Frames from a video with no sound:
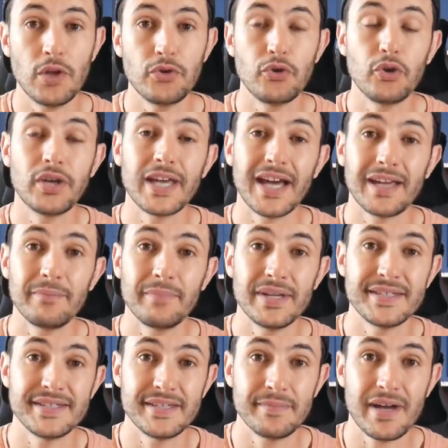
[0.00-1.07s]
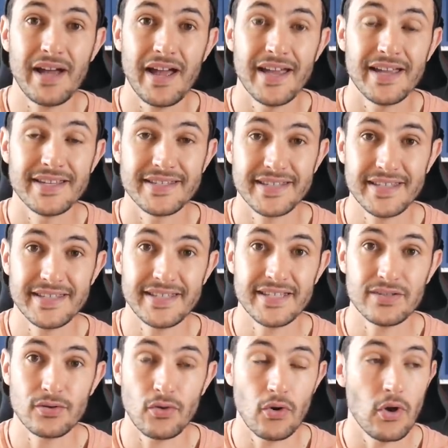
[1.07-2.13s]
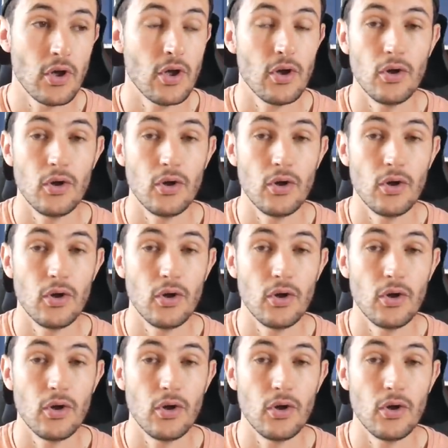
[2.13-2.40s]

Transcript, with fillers: 1 de Karim Benzema cette saison.